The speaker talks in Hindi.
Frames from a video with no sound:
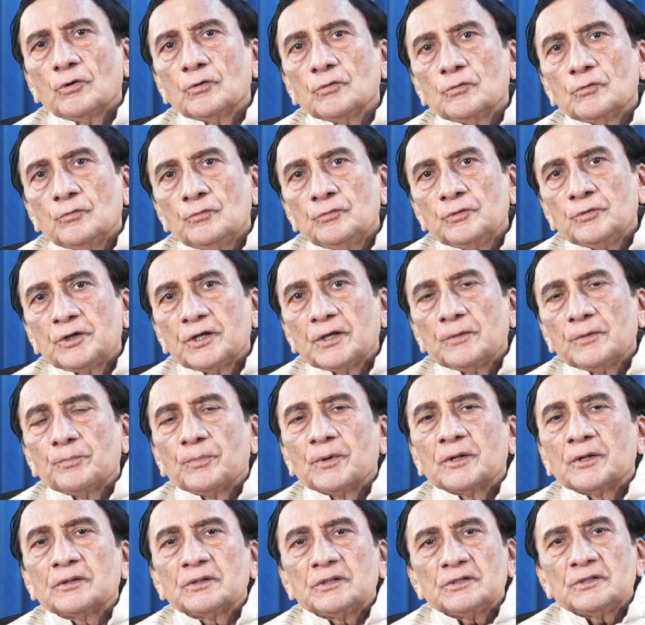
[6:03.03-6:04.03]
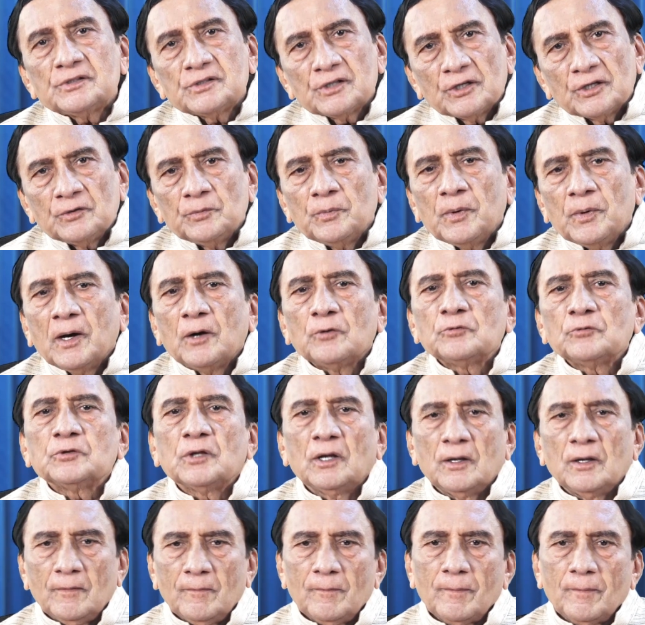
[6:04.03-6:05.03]
और उनके प्रति सद्भाव
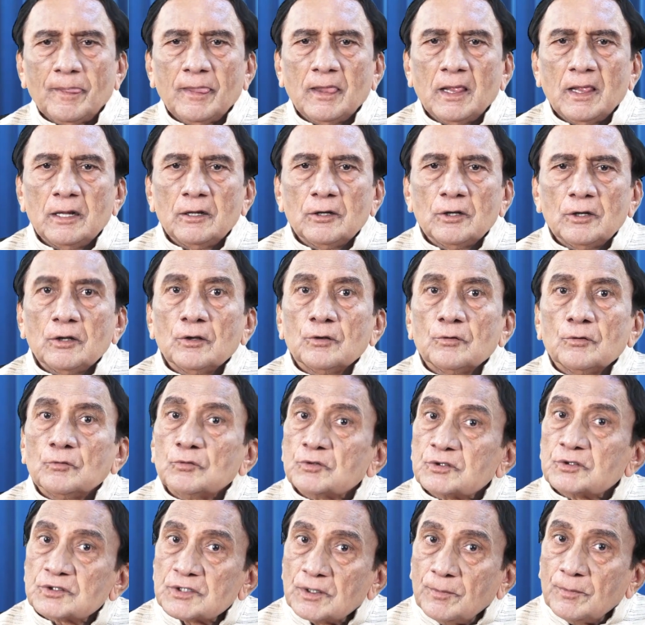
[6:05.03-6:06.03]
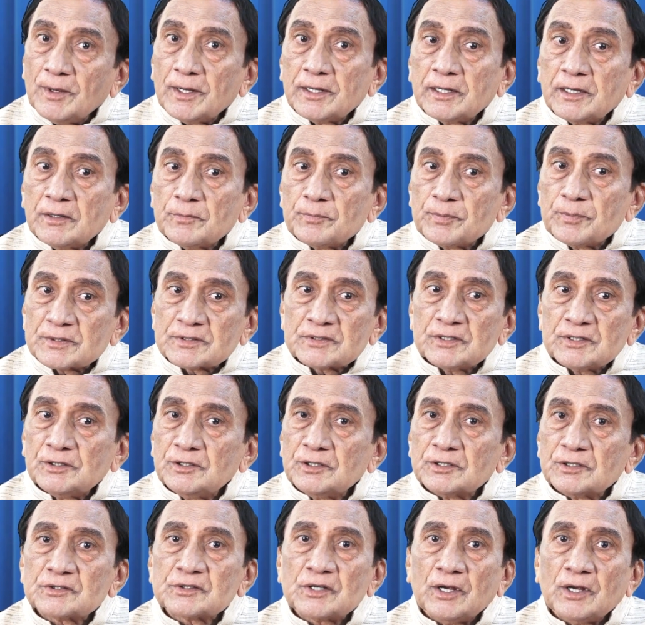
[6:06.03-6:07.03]
था उस समय के
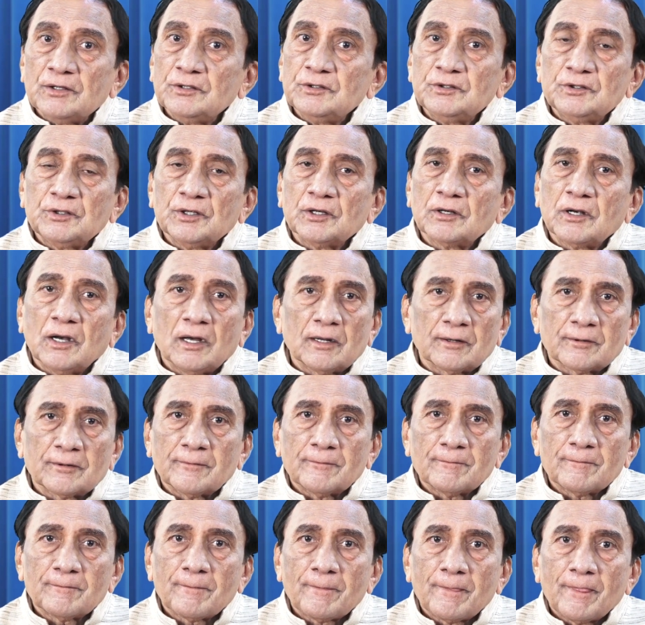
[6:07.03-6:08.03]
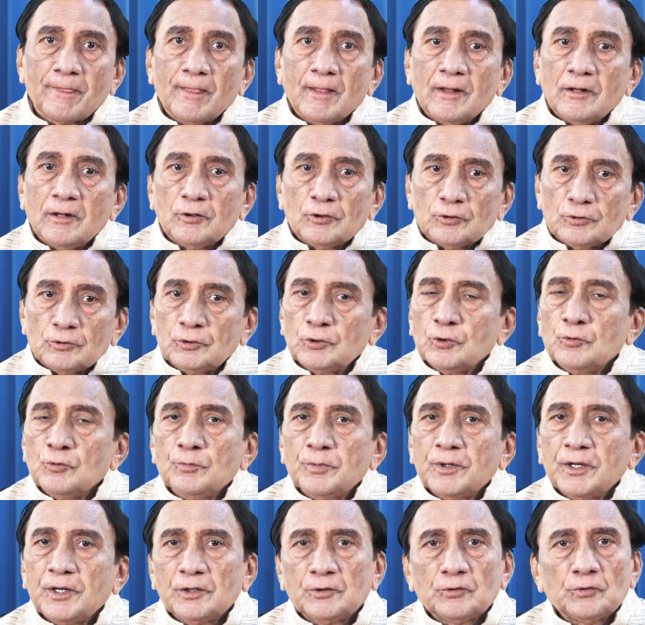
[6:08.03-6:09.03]
प्रसिद्ध साहित्यकार
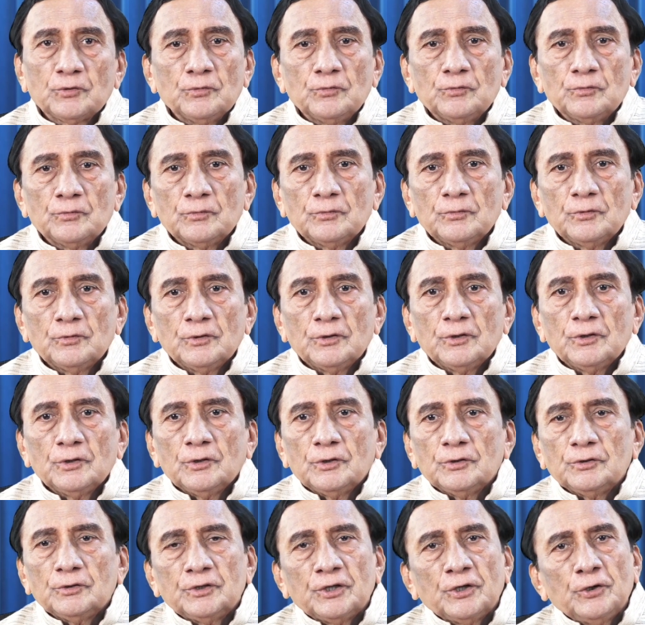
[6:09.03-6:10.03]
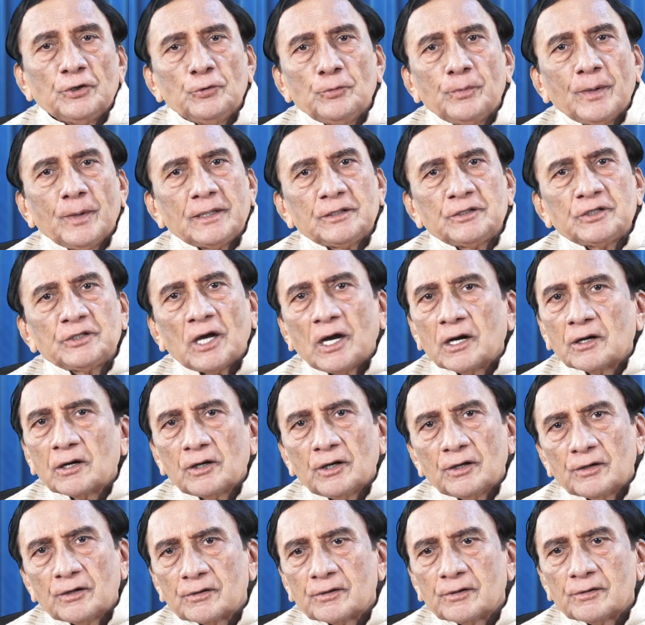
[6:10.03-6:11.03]
धूमकेतु धीरूभाई
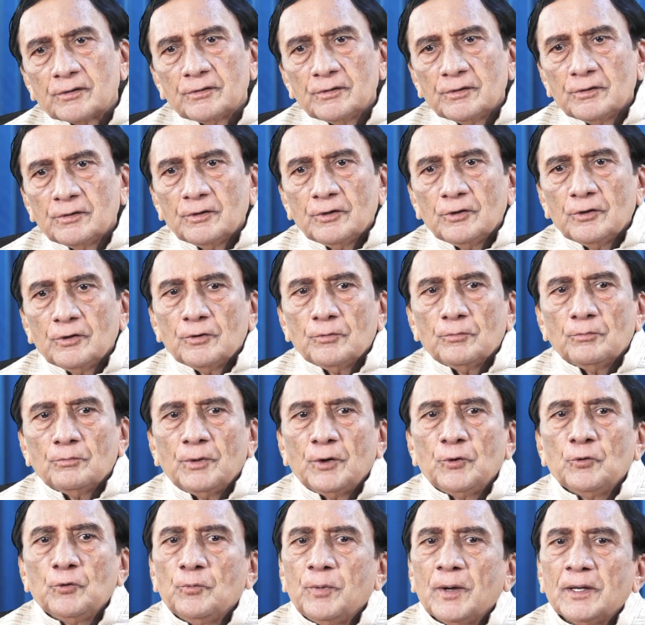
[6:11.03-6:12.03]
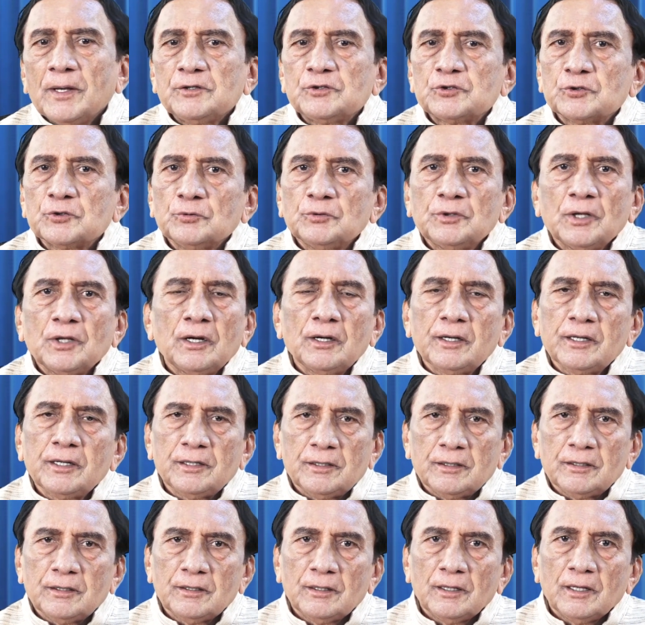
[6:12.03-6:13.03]
ठाकर मनुभाई
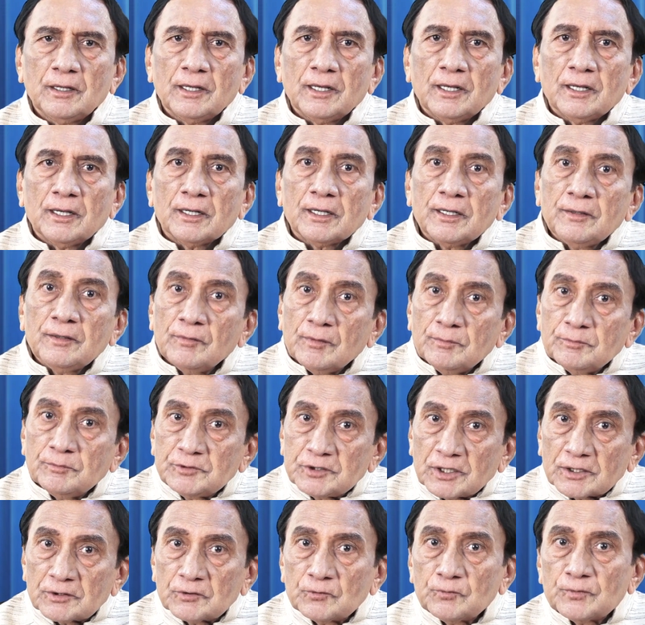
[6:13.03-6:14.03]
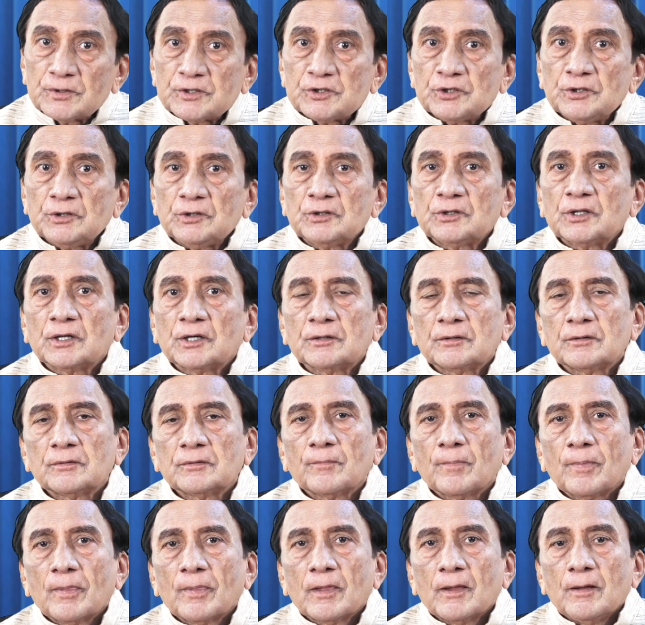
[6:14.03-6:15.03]
जोधाणी एवं तत्व चिंतक
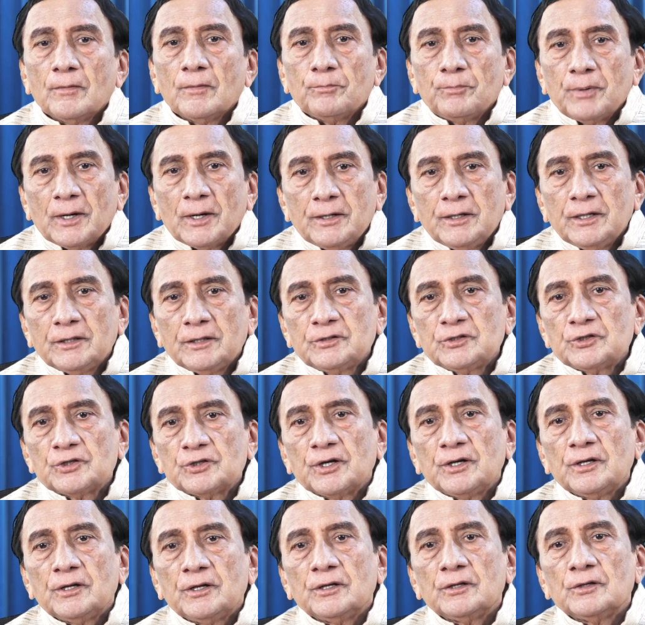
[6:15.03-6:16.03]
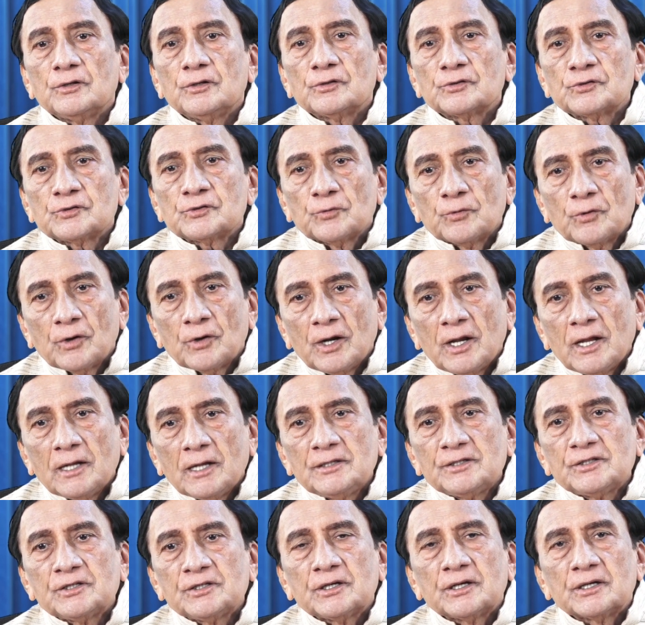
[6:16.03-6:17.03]
पंडित श्री
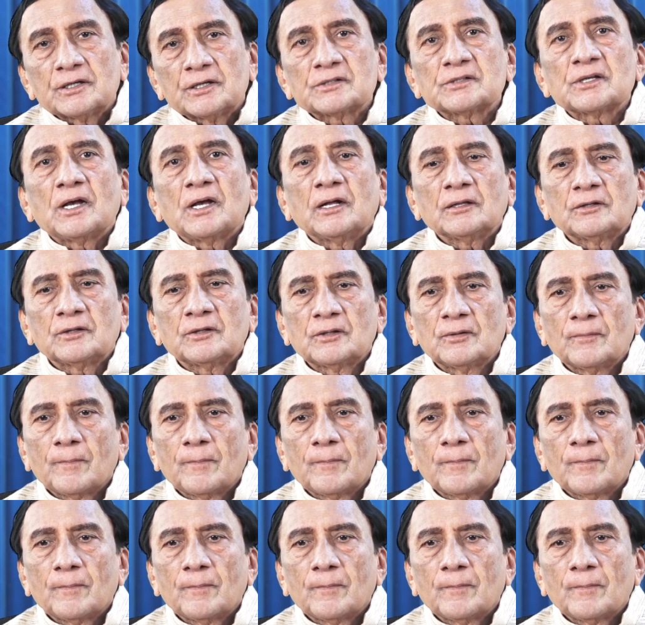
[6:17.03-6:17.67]
सुखलाल जी के साथ